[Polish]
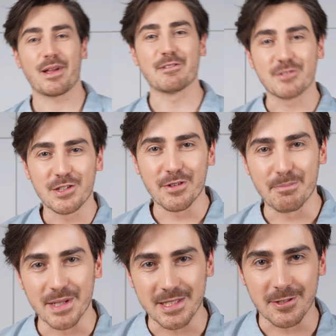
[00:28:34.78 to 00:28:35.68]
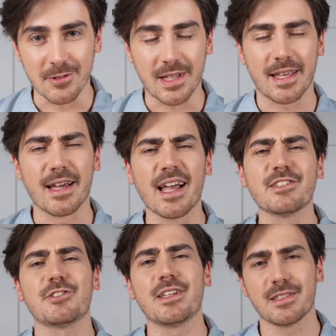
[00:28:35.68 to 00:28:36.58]
Prawdziwe pysto, takie
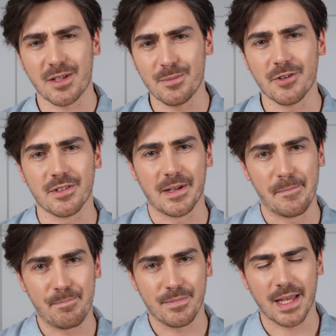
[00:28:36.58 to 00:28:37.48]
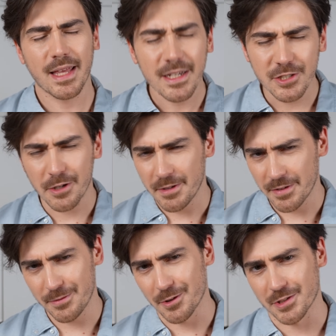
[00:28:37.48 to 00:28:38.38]
ręcznie zrobione tak jak się robi
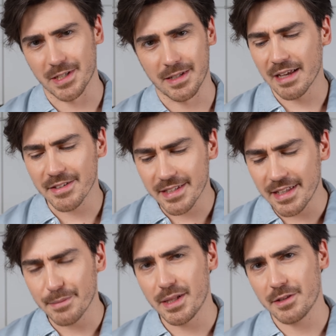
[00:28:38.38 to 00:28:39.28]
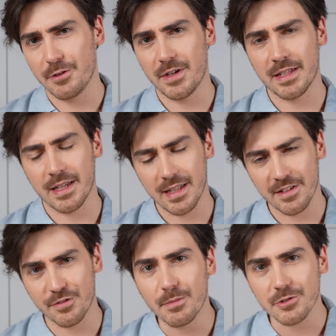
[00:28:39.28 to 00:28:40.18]
we Włoszech. Nawet nie blendowane,
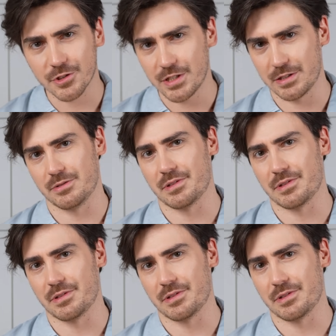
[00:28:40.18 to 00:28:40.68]
ale w moździerzu